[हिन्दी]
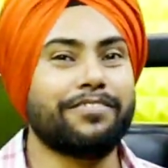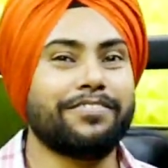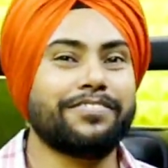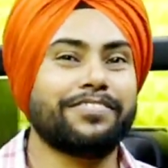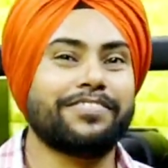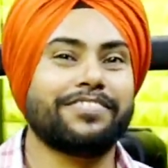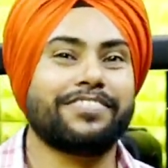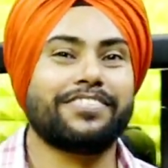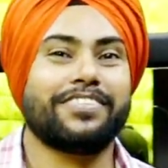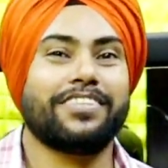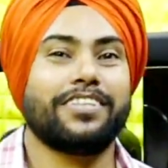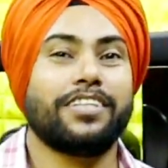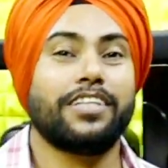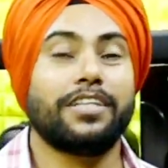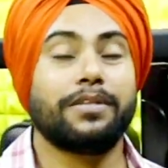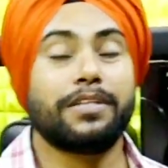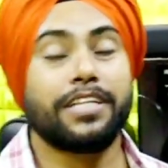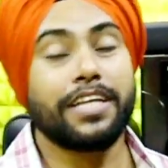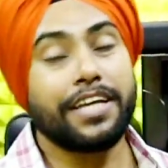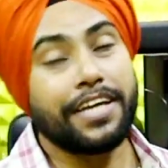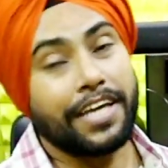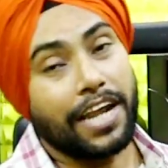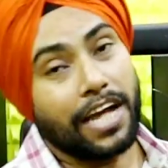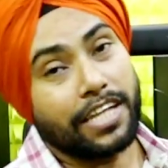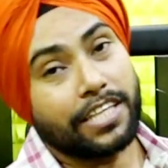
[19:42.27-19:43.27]
का तेरह हजार
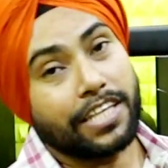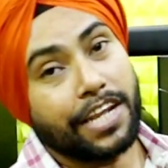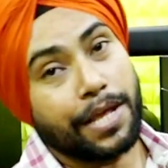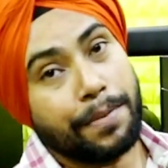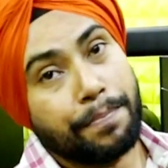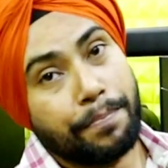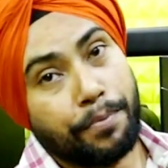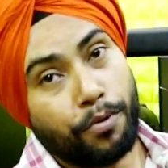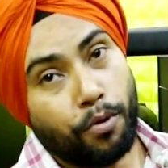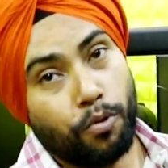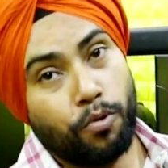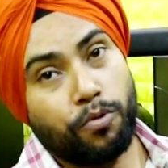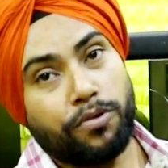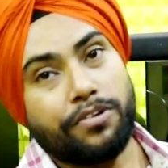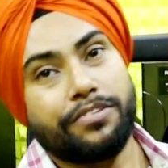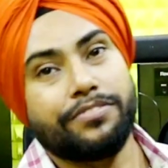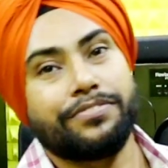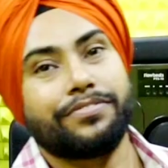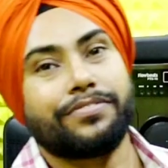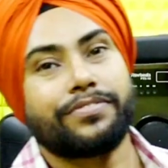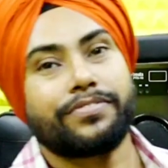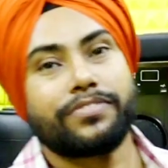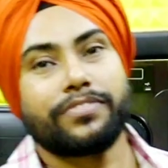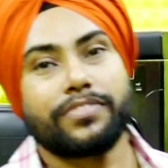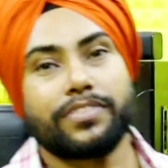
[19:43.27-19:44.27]
रुपए हीरा थ्री प्रो
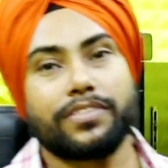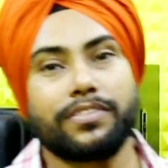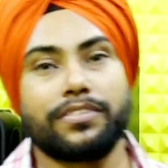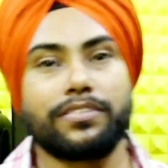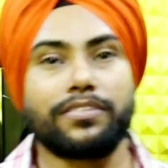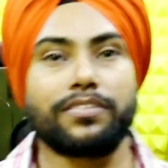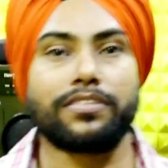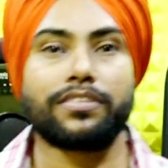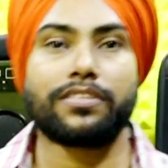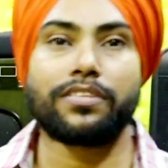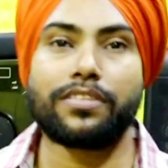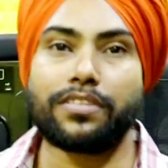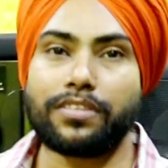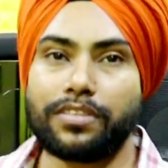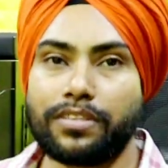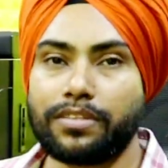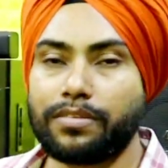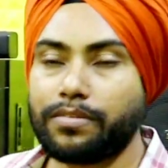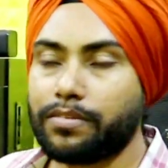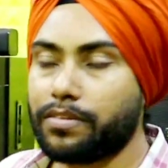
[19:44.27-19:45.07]
हीरा थ्री